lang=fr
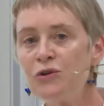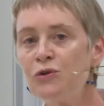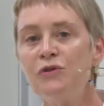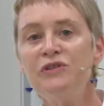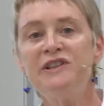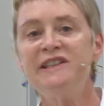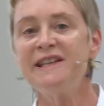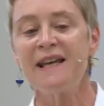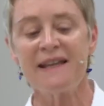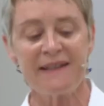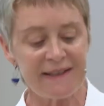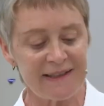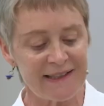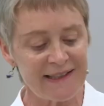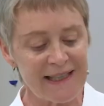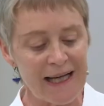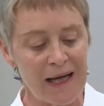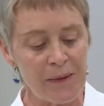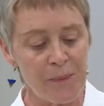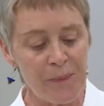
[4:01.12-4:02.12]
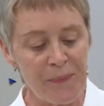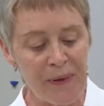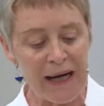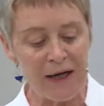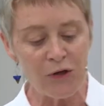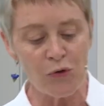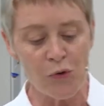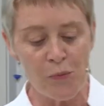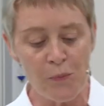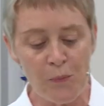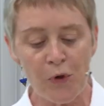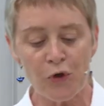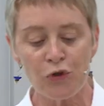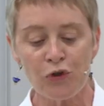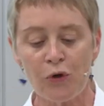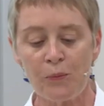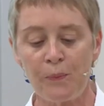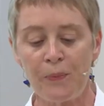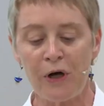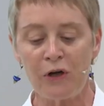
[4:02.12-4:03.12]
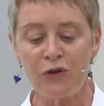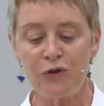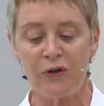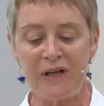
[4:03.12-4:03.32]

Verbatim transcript: ne détient pas le monopole